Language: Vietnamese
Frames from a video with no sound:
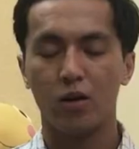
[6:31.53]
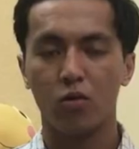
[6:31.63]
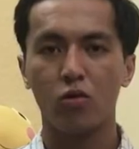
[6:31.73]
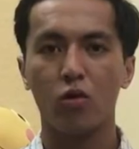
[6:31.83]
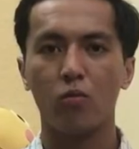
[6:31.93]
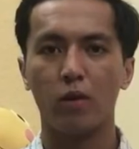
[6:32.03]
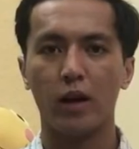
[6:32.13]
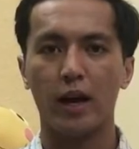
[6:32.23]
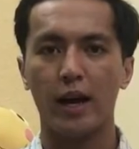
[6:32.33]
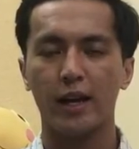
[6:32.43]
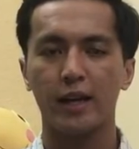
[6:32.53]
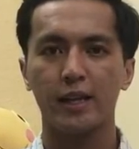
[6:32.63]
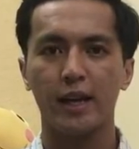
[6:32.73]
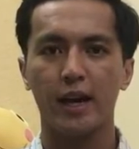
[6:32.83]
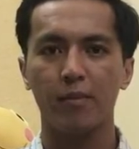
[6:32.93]
cuối cùng là hai
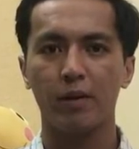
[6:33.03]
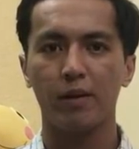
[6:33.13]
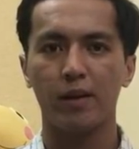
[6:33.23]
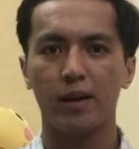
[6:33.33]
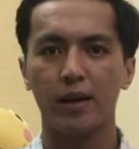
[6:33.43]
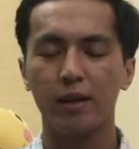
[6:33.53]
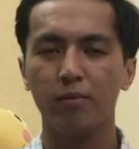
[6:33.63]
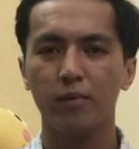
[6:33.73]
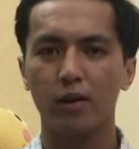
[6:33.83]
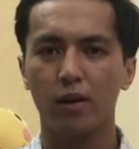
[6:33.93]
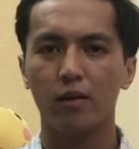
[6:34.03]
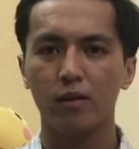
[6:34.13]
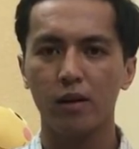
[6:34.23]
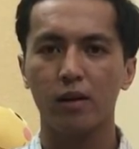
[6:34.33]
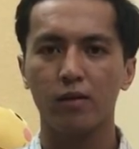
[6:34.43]
cái chai mà hiếm có
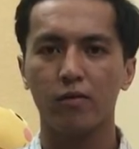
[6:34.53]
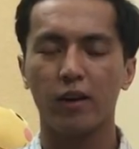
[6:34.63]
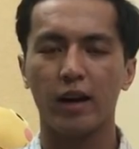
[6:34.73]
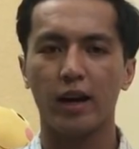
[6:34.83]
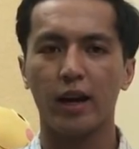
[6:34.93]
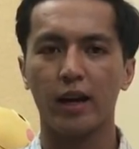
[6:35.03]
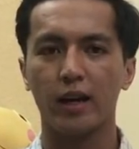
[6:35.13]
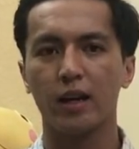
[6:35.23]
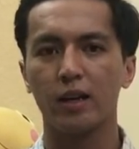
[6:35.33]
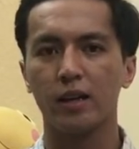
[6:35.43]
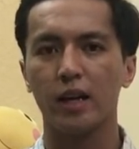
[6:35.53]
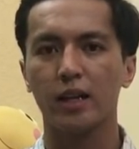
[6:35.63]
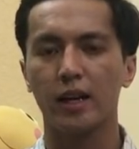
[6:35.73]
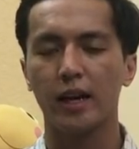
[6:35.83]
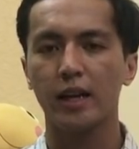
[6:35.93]
nhất và giá
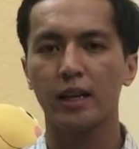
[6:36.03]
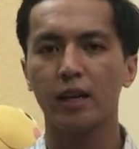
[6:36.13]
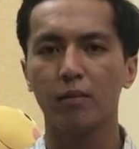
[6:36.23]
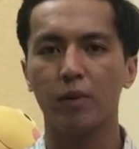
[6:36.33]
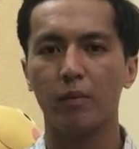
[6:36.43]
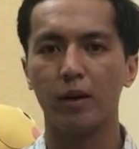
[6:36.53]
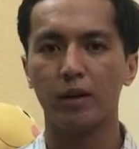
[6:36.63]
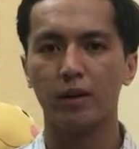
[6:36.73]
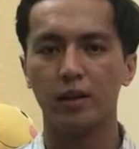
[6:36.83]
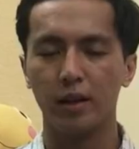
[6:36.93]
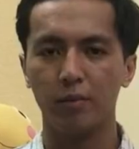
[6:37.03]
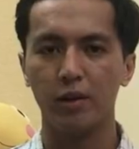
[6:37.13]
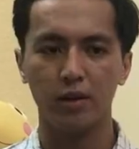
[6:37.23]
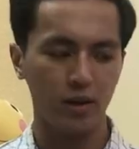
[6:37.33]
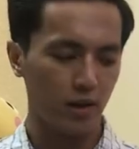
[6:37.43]
thành đắt nhất mà mình tìm
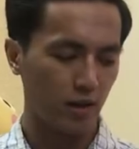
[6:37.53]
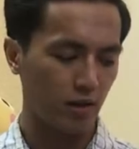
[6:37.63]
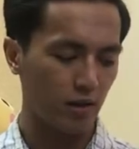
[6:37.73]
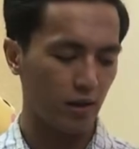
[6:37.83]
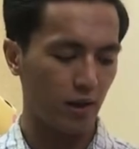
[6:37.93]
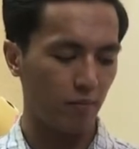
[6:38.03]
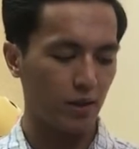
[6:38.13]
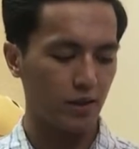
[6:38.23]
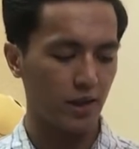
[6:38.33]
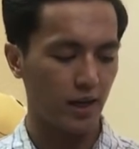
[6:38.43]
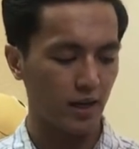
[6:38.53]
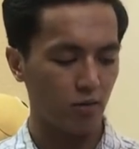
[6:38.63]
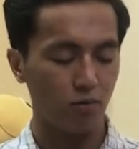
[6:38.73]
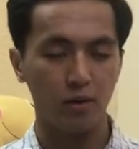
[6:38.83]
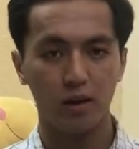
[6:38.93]
được đó chính là bên trái
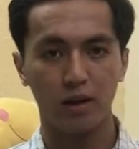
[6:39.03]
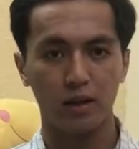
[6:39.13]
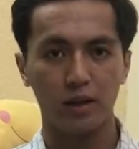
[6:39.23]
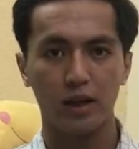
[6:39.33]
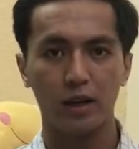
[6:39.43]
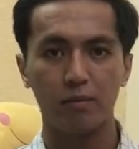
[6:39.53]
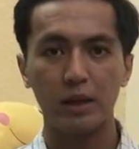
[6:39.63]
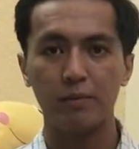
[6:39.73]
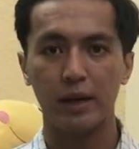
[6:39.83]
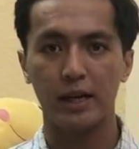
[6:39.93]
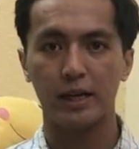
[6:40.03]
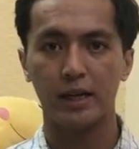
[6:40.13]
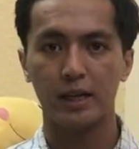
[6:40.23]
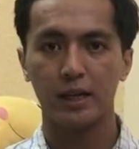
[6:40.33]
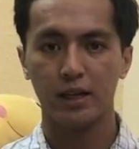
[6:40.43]
của mình là chai Bimen
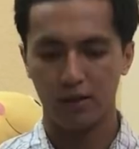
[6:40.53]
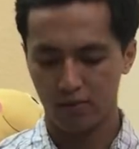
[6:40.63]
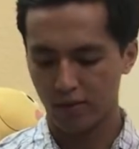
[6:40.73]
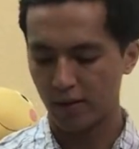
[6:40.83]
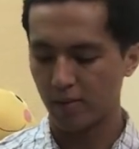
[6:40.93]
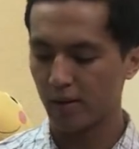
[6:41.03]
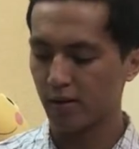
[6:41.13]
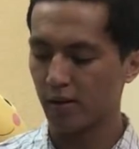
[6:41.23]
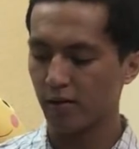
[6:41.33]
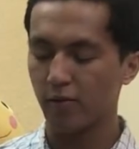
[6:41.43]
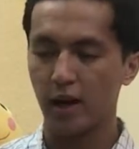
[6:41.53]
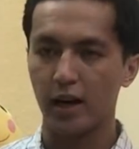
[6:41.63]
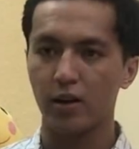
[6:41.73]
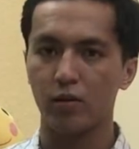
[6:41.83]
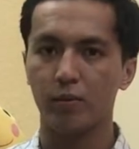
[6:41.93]
và bên à,
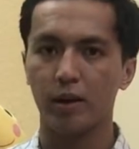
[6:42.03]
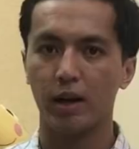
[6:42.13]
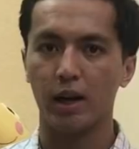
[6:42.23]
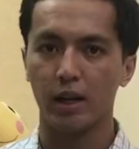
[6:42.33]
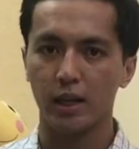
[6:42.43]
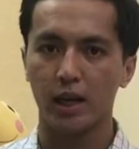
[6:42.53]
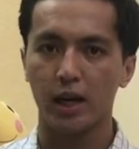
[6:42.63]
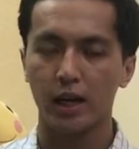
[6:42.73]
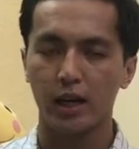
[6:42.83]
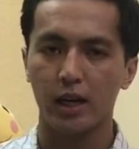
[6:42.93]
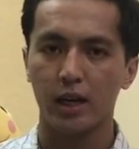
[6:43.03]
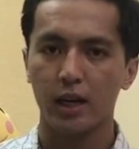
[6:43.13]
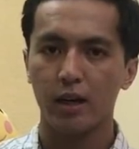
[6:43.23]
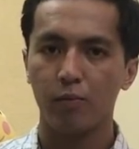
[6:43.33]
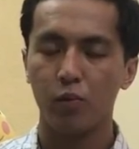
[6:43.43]
phải của mình là chai à,
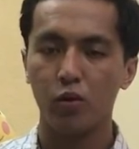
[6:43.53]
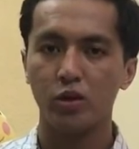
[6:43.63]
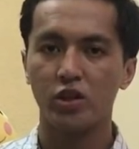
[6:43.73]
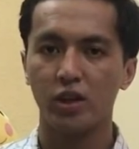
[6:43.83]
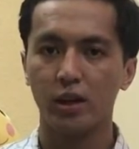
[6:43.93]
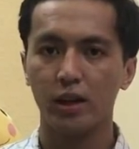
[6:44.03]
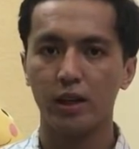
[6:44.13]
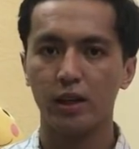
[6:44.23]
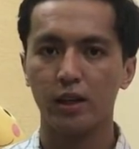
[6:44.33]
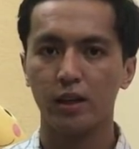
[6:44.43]
Pure Chili